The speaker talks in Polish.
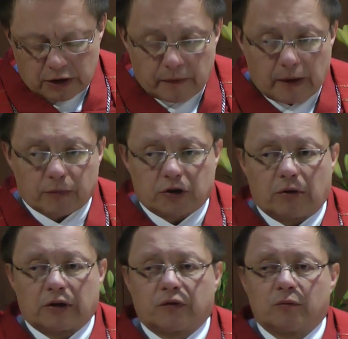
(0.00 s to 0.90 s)
Nam się
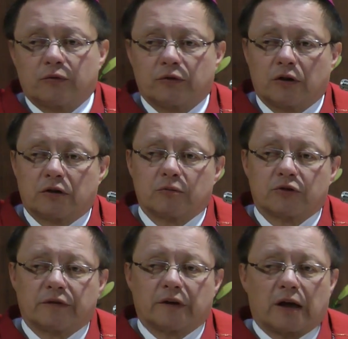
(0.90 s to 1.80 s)
łatwo mówi o tym,
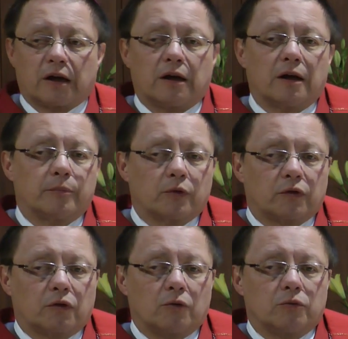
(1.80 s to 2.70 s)
że wiara
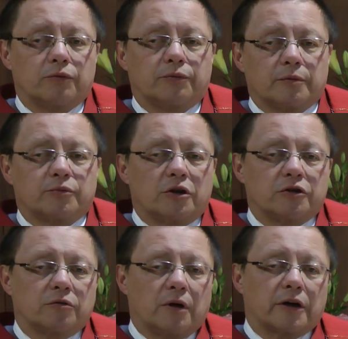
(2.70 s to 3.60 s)
apostołów
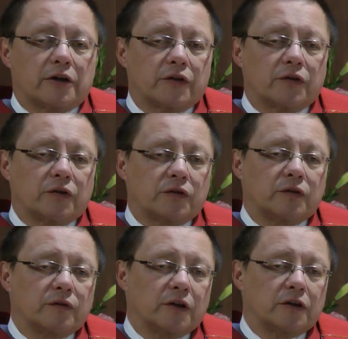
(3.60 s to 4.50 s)
przeżyła
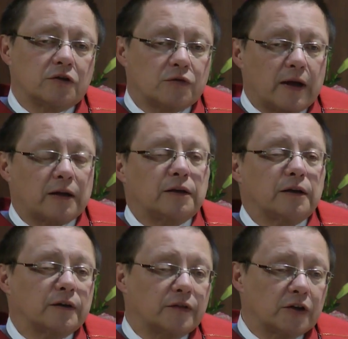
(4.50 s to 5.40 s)
kryzys, Wielki
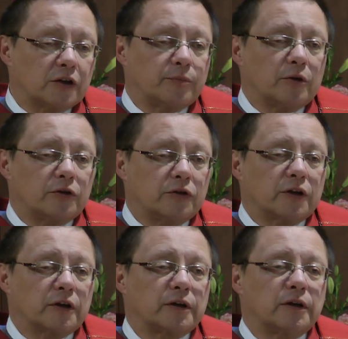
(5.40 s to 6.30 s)
Czwartek, Wielki Piątek.